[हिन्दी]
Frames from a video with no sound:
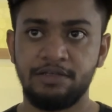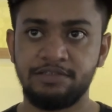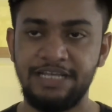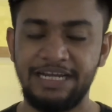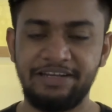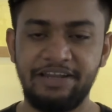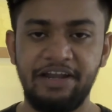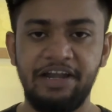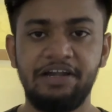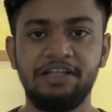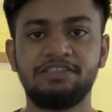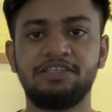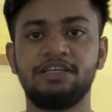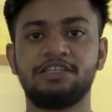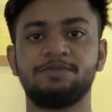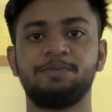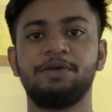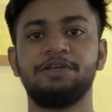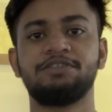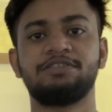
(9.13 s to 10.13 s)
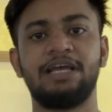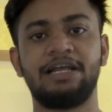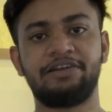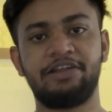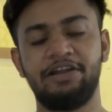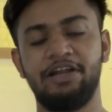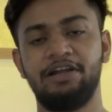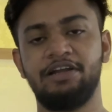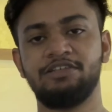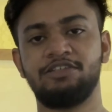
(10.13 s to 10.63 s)
सेक्टर 86 में
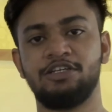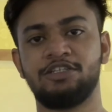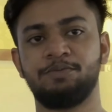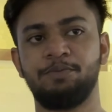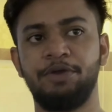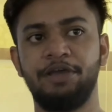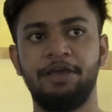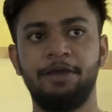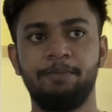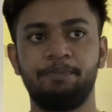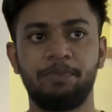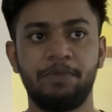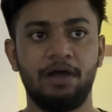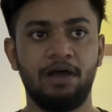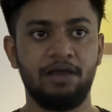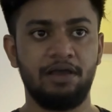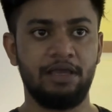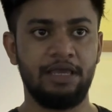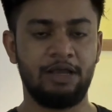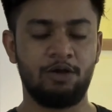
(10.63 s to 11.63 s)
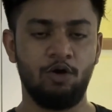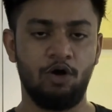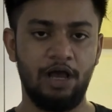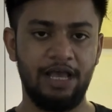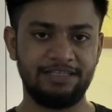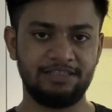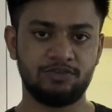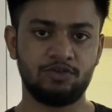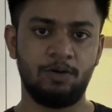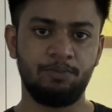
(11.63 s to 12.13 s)
सेक्टर 86 में एक
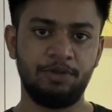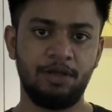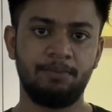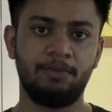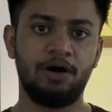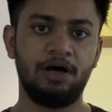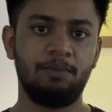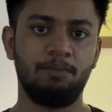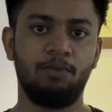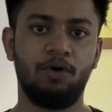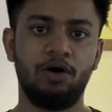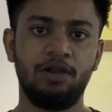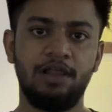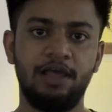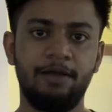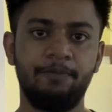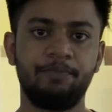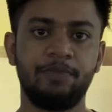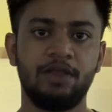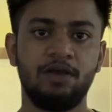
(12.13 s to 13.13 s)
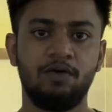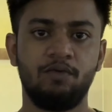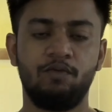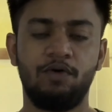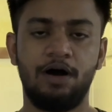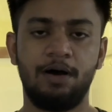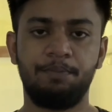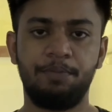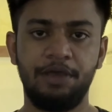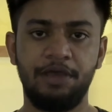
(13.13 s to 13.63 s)
ऐसे सोमिया मॉल है
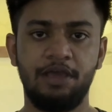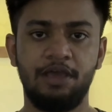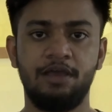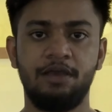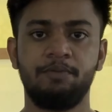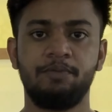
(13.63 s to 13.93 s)
वहाँ पे